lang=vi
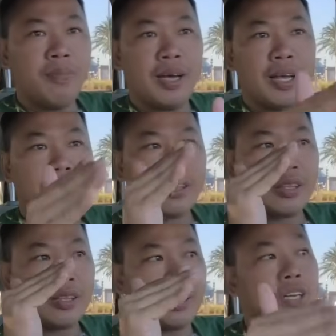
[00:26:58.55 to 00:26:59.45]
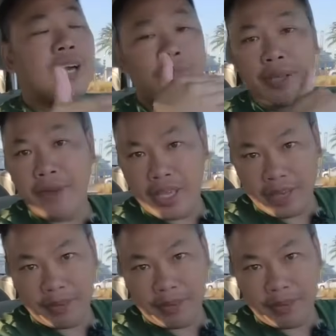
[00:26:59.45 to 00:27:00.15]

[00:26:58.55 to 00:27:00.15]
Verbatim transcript: mà tự động cái miệng em